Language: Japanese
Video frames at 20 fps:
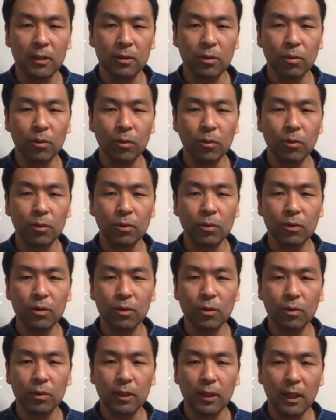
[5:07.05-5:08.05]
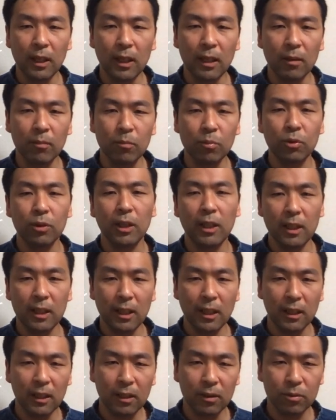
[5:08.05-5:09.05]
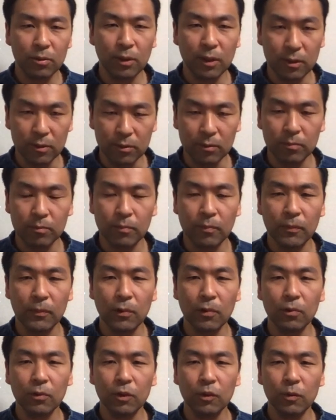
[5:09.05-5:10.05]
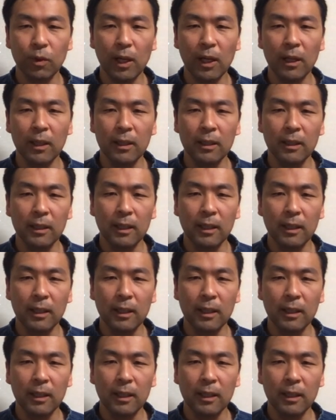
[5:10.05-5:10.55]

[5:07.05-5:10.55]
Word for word: そのことによってプレイヤーが増えるということは、